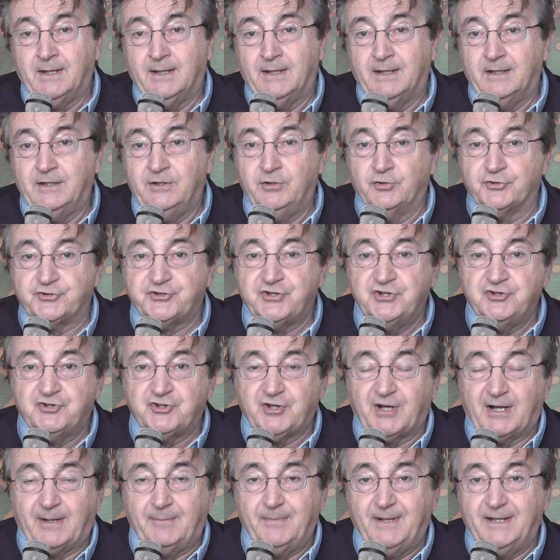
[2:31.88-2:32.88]
Io
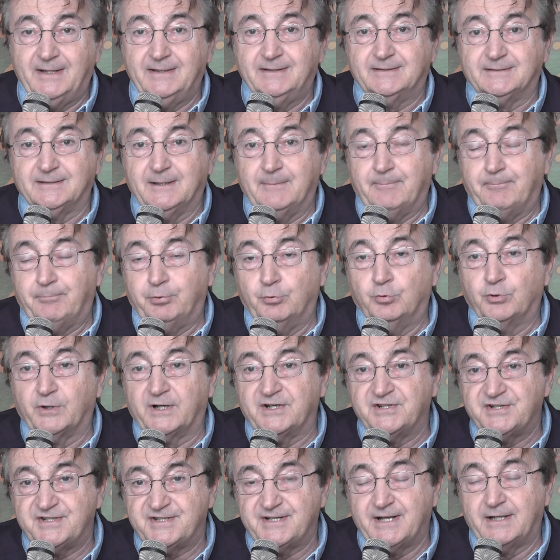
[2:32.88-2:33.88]
sinceramente,
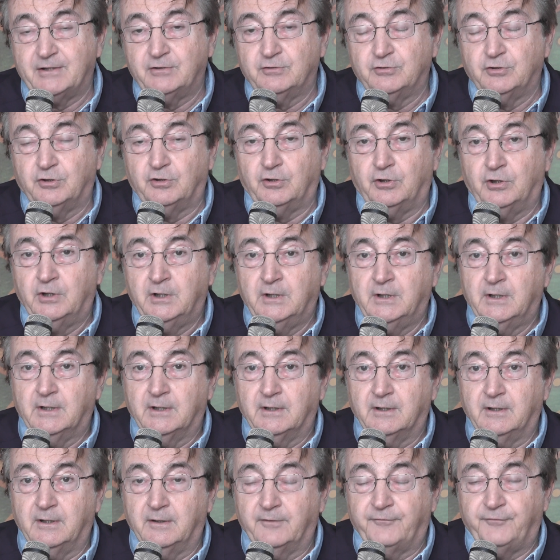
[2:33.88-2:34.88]
pur essendo
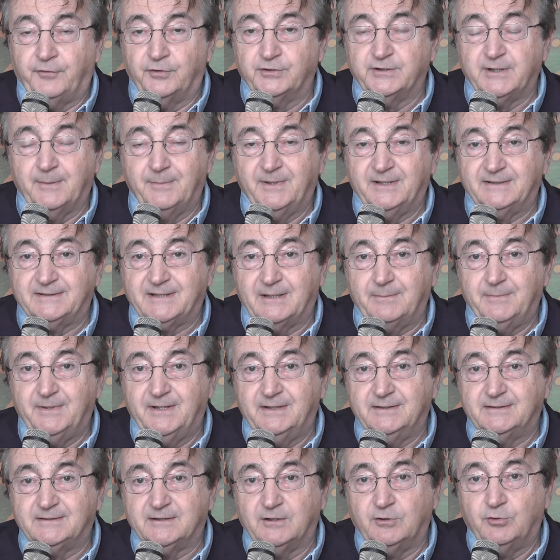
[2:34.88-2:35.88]
eh,
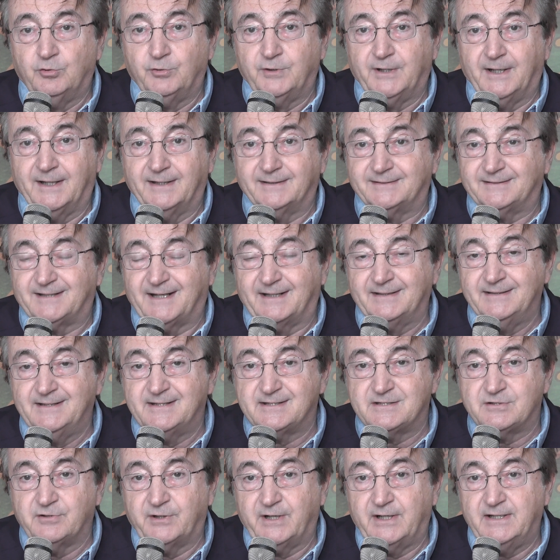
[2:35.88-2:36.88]
fondamentalmente un
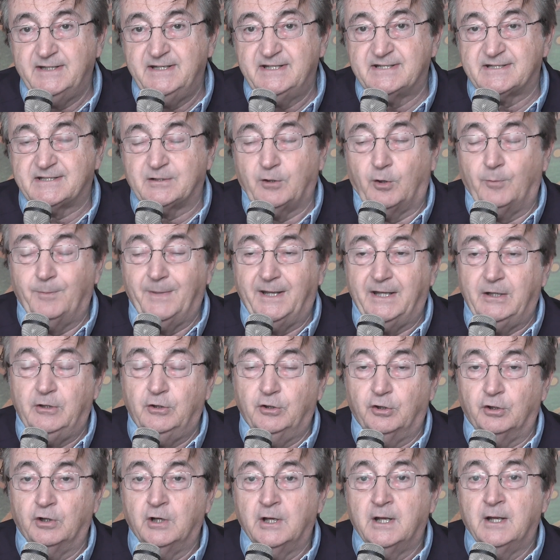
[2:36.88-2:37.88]
tradizionalista, o
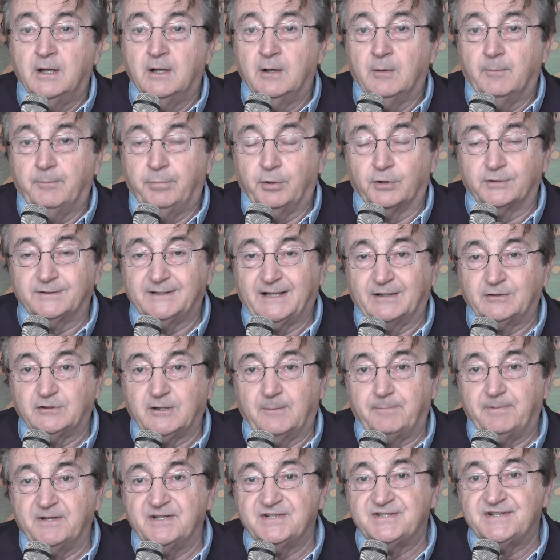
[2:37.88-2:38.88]
meglio, portato
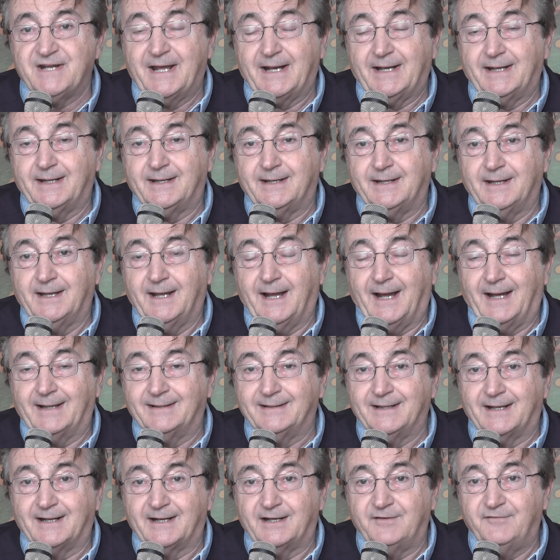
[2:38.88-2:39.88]
a pensare che
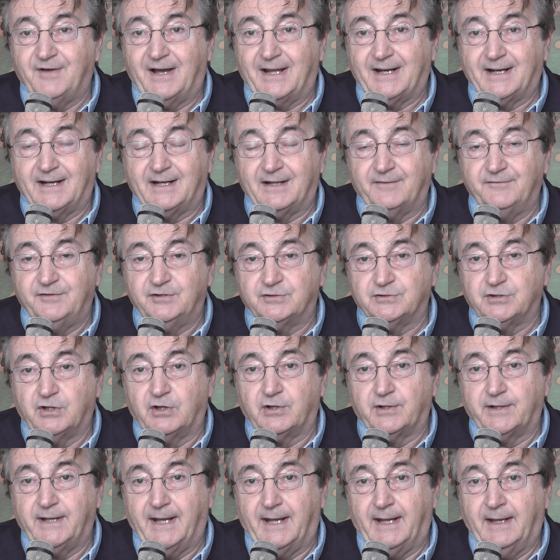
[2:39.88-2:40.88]
ad arrivare alla
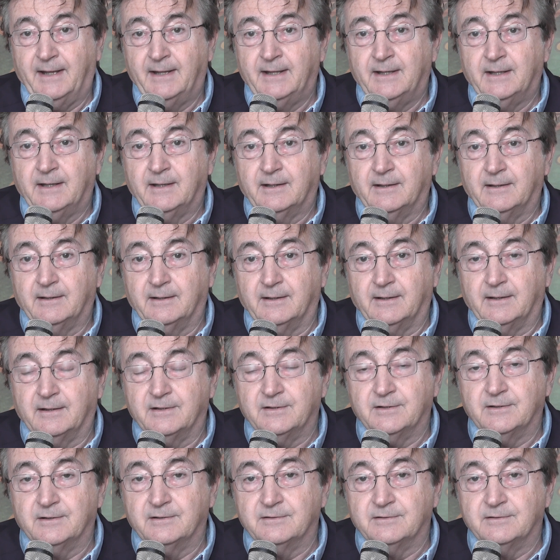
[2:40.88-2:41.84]
vittoria eh,